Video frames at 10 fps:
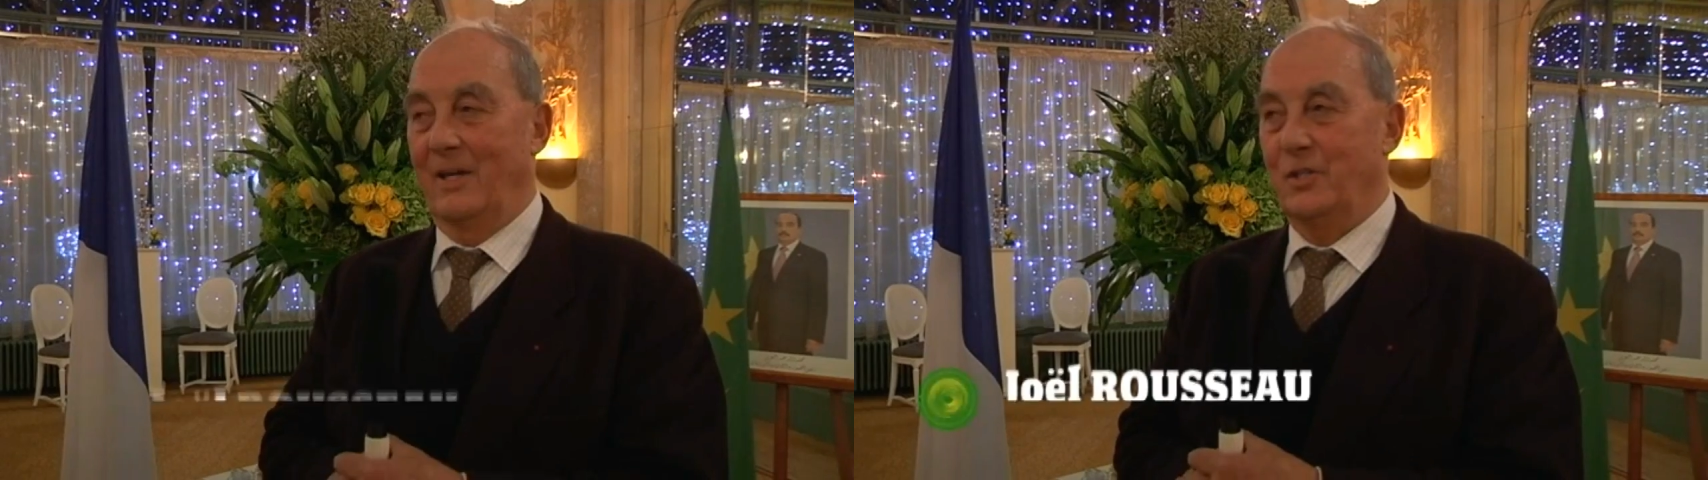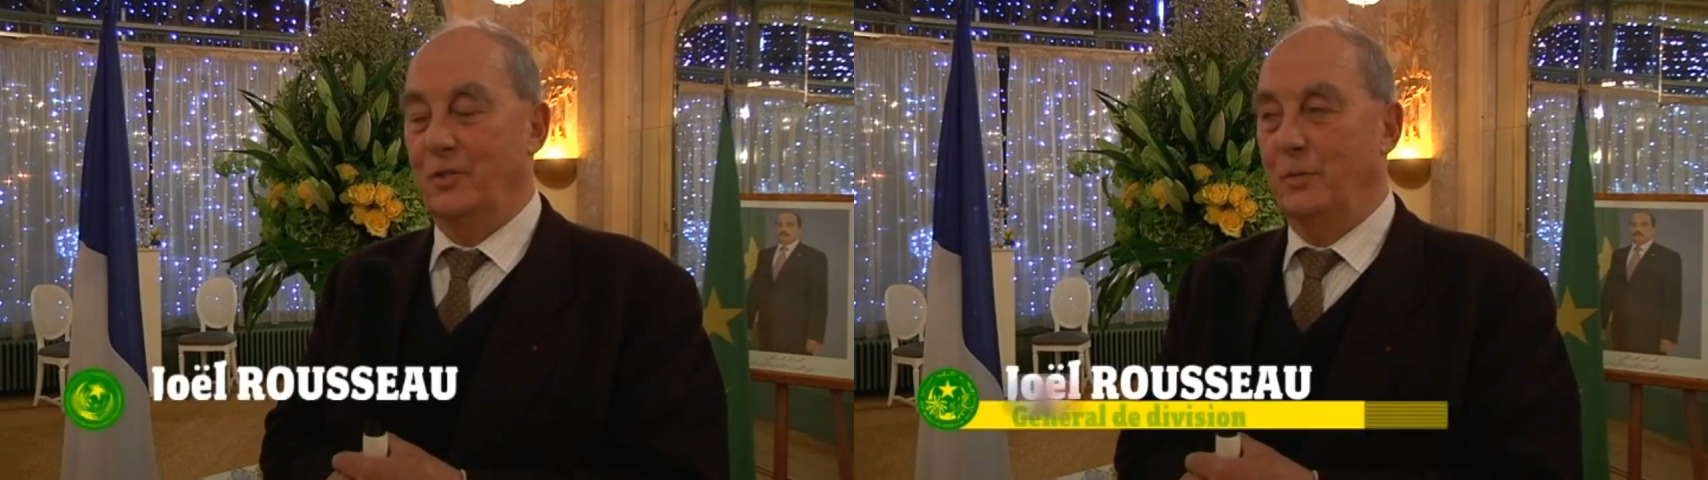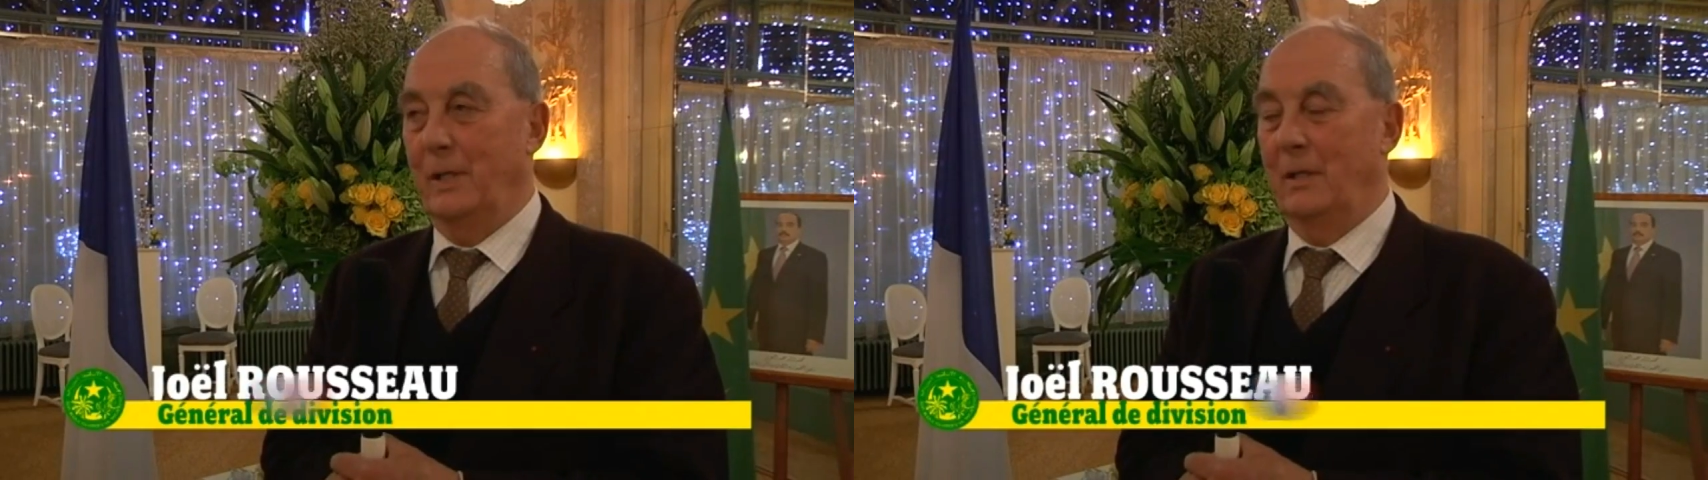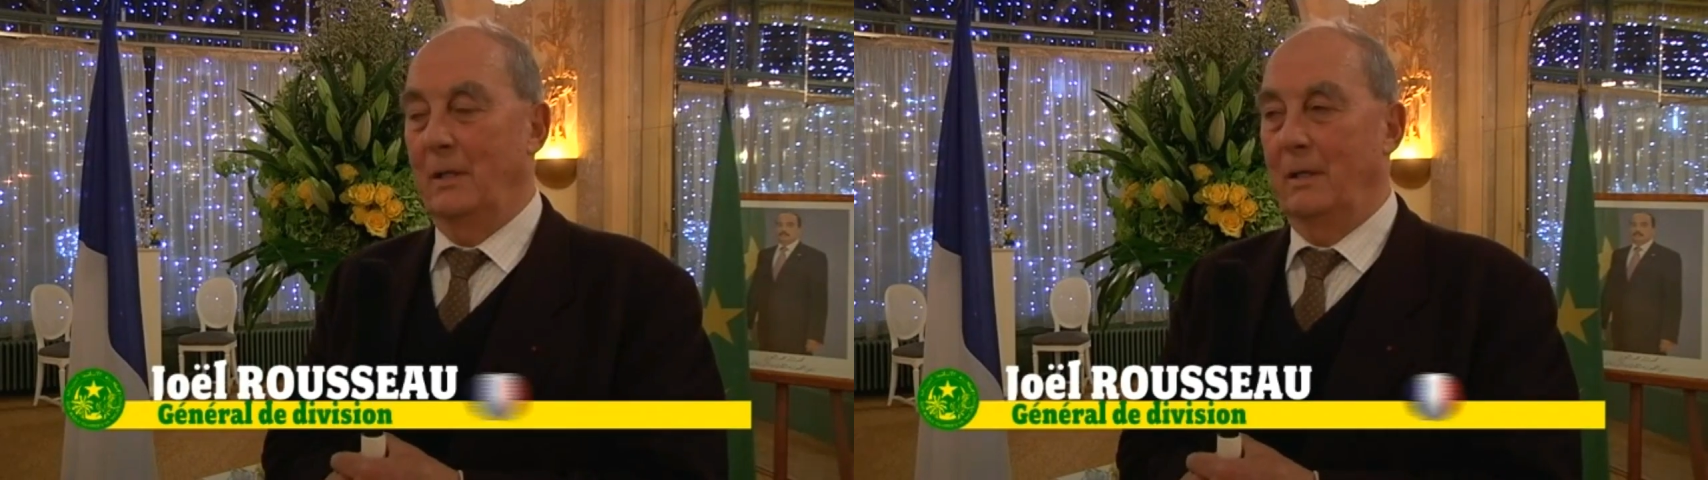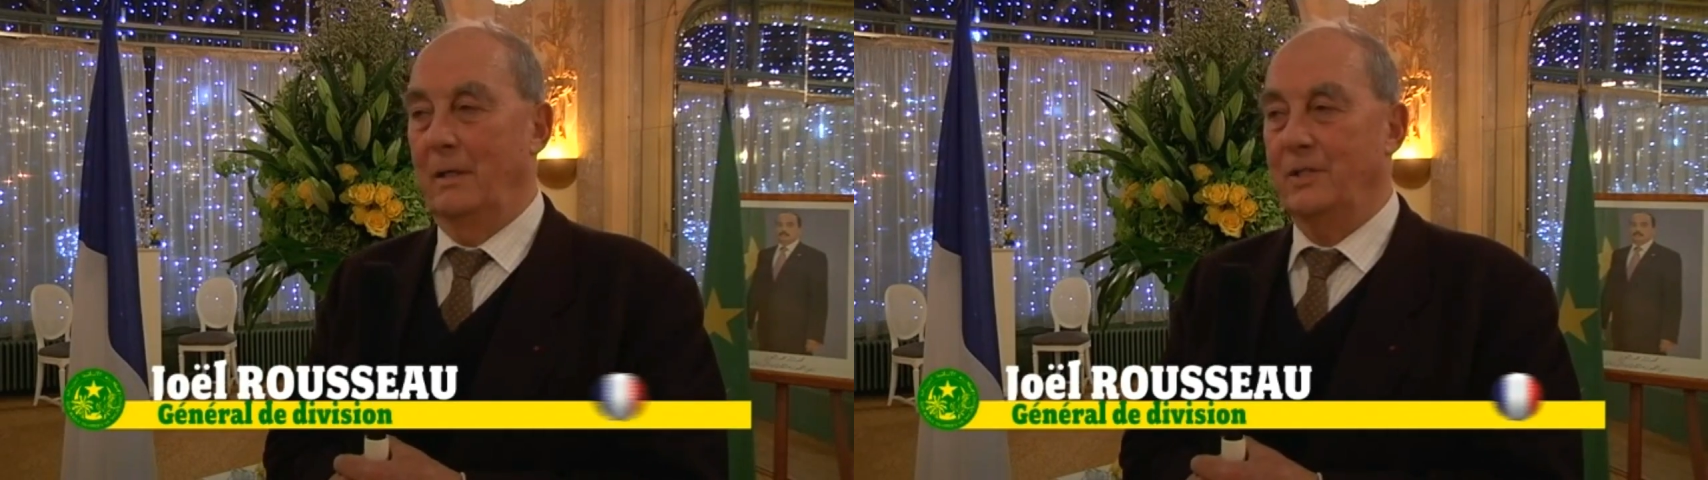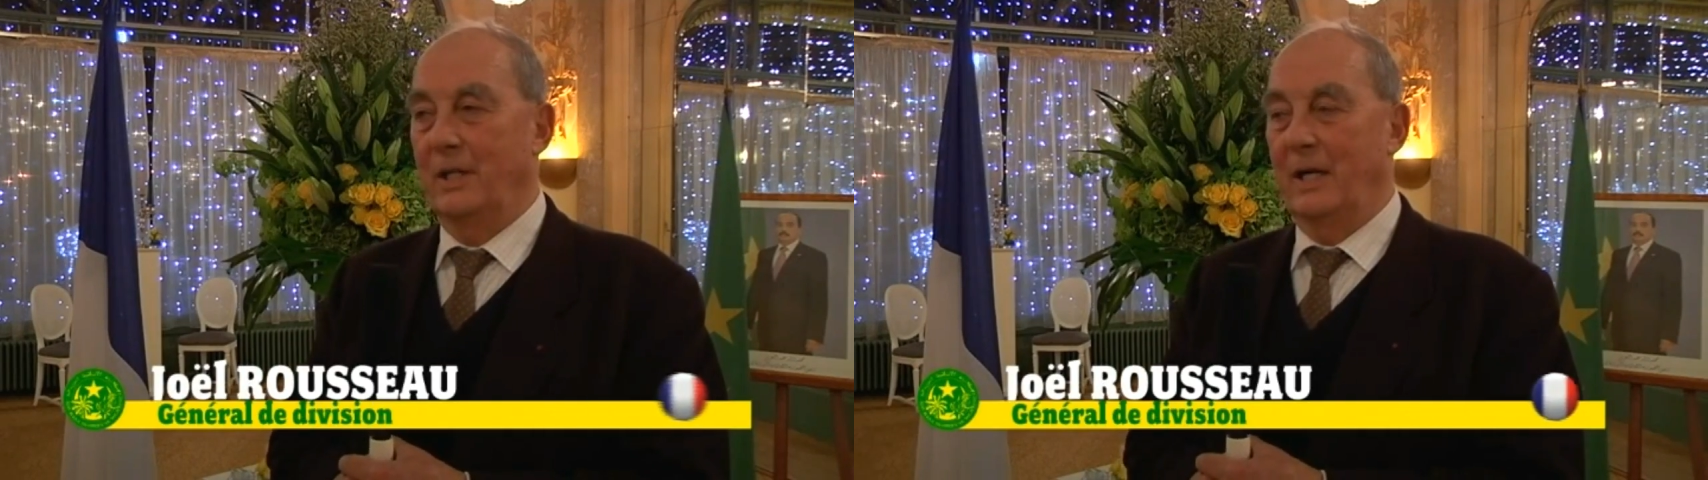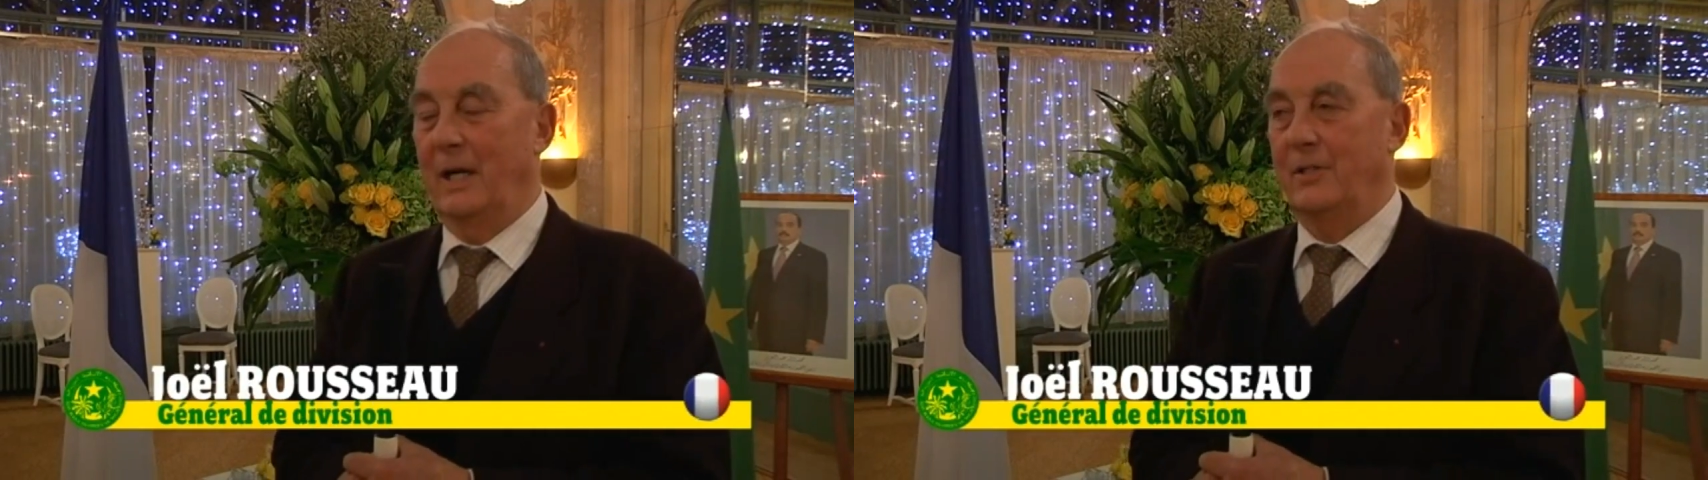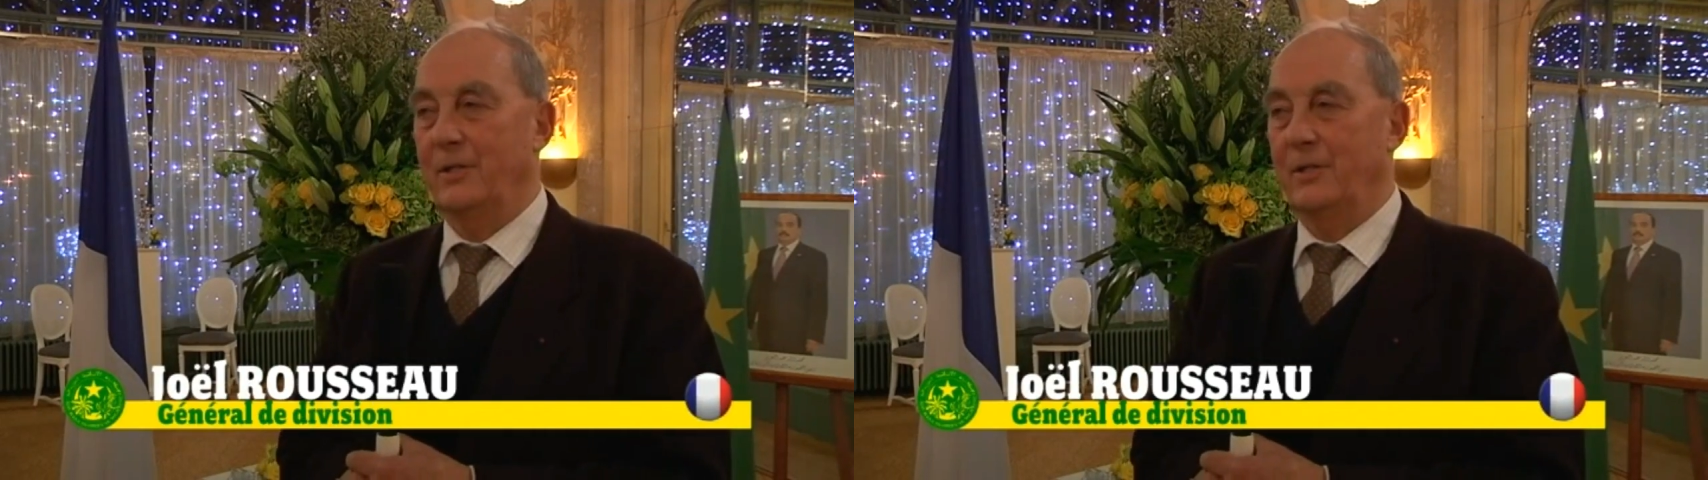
Je suis le général